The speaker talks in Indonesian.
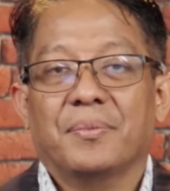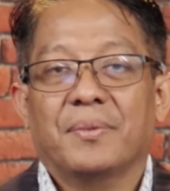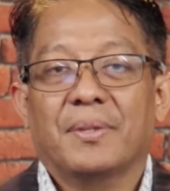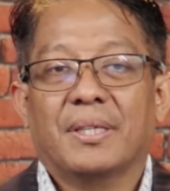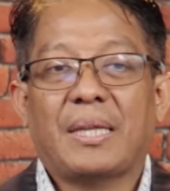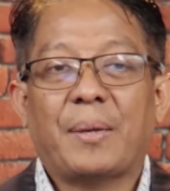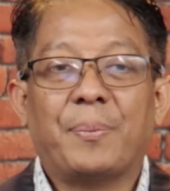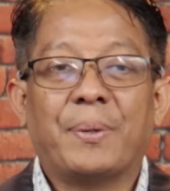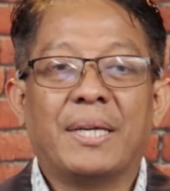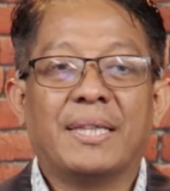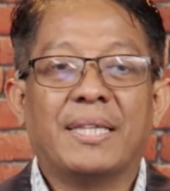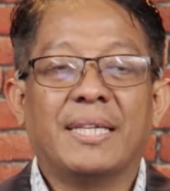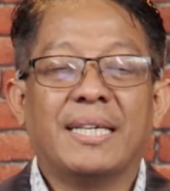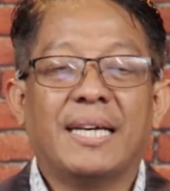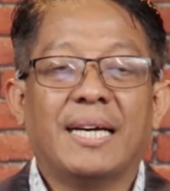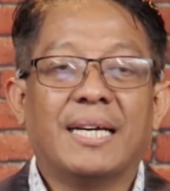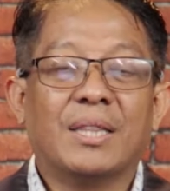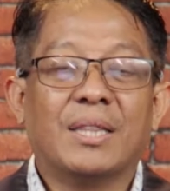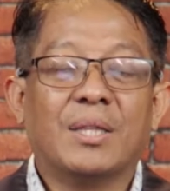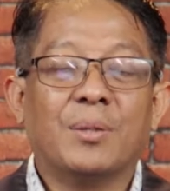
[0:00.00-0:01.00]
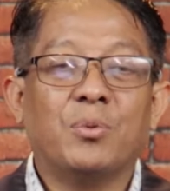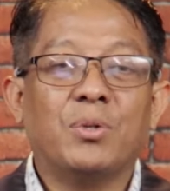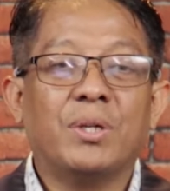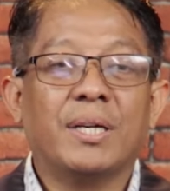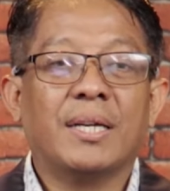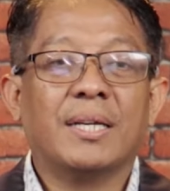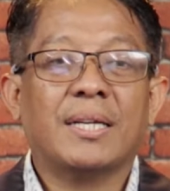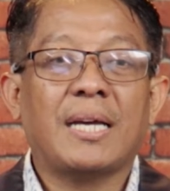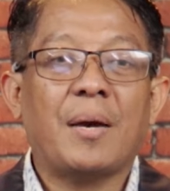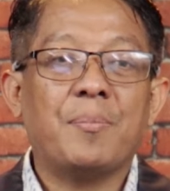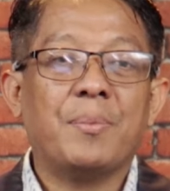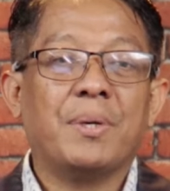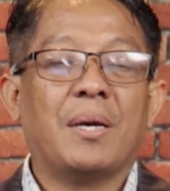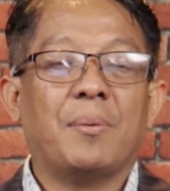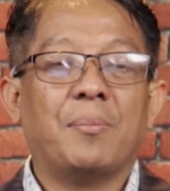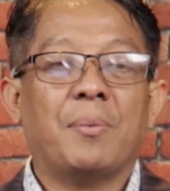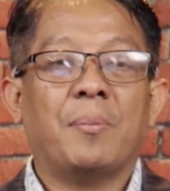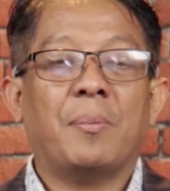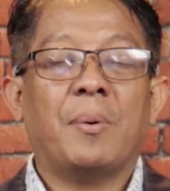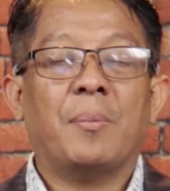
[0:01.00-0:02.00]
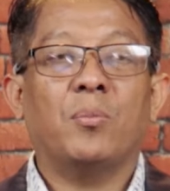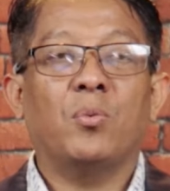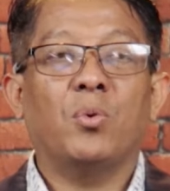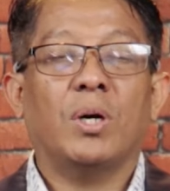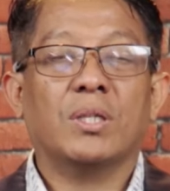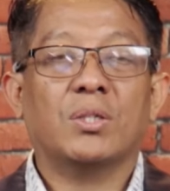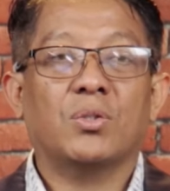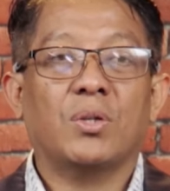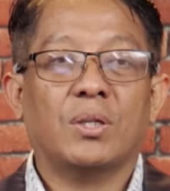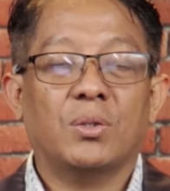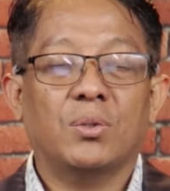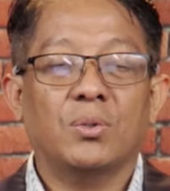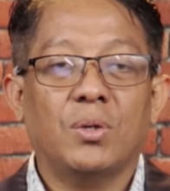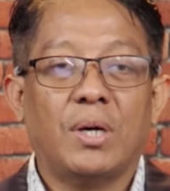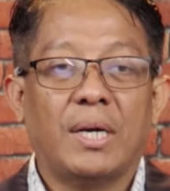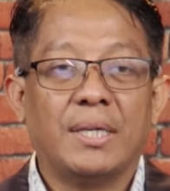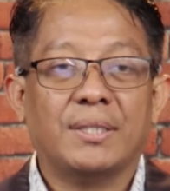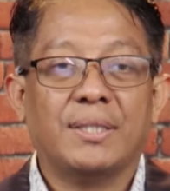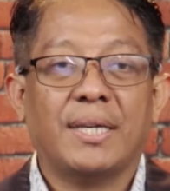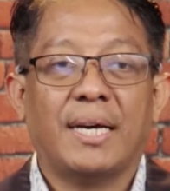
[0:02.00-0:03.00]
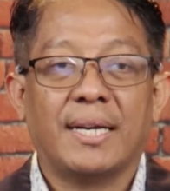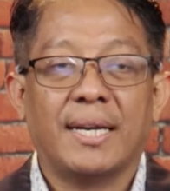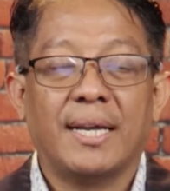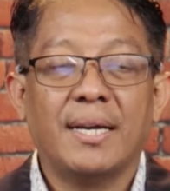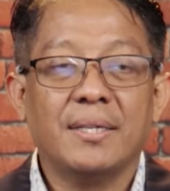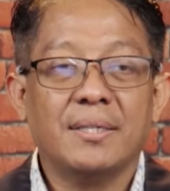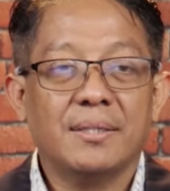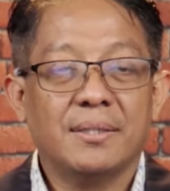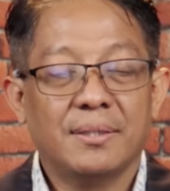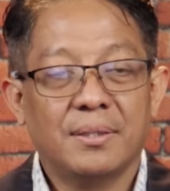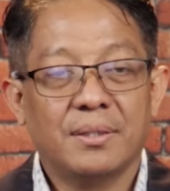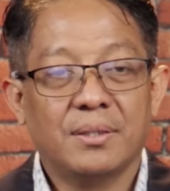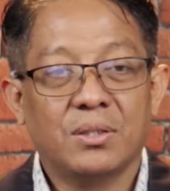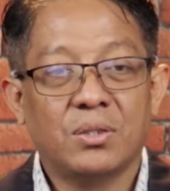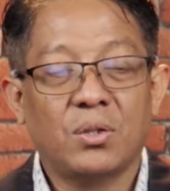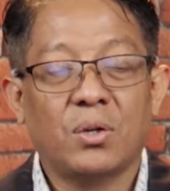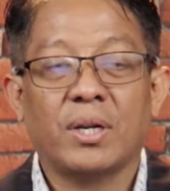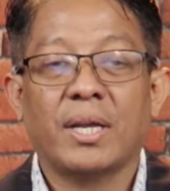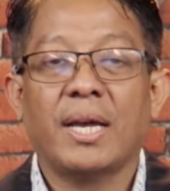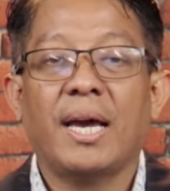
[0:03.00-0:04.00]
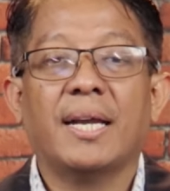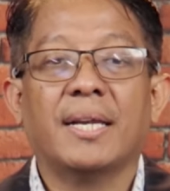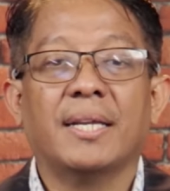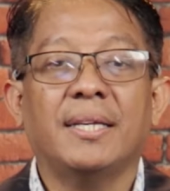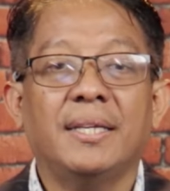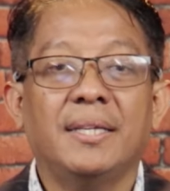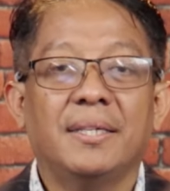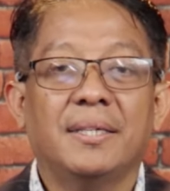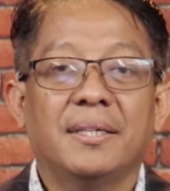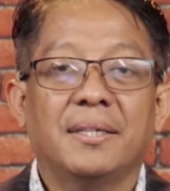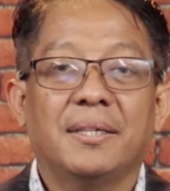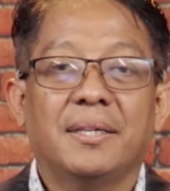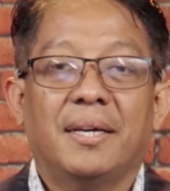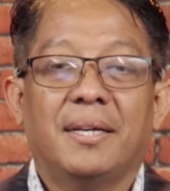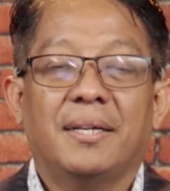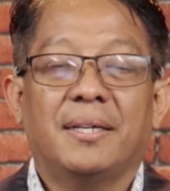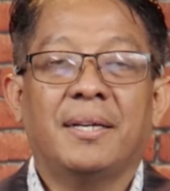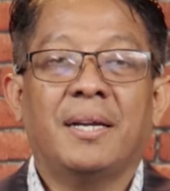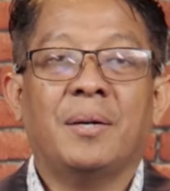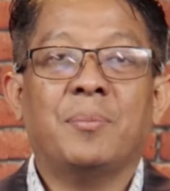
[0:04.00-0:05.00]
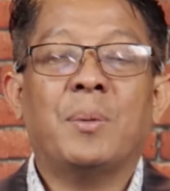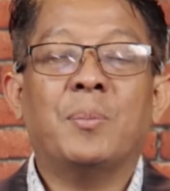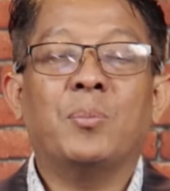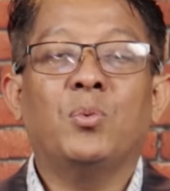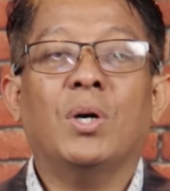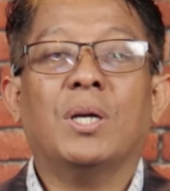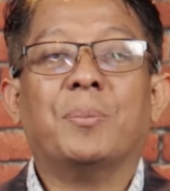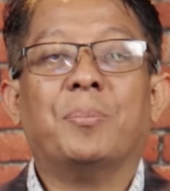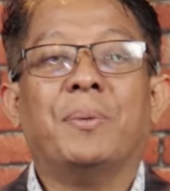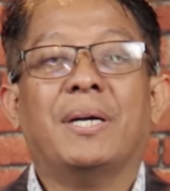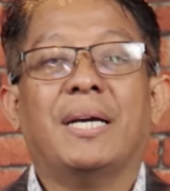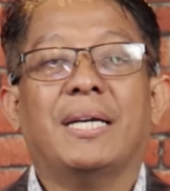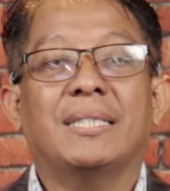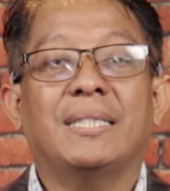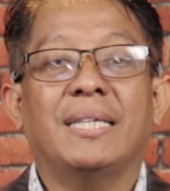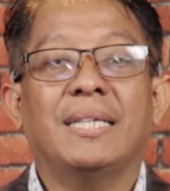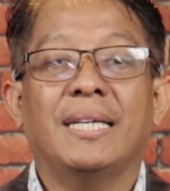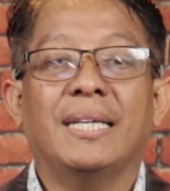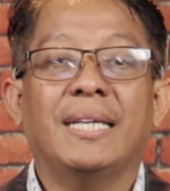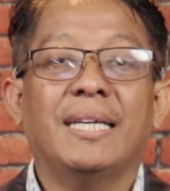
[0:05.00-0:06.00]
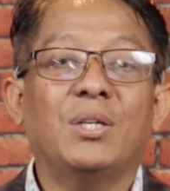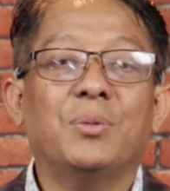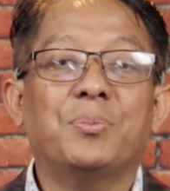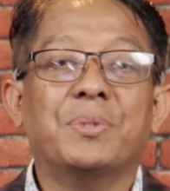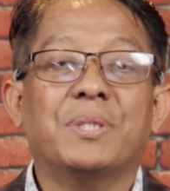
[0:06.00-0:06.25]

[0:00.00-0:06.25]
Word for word: Tapi ketika ketemu dengan kami, kami membuat suatu acara sore hari dan membuat pengkajian hidup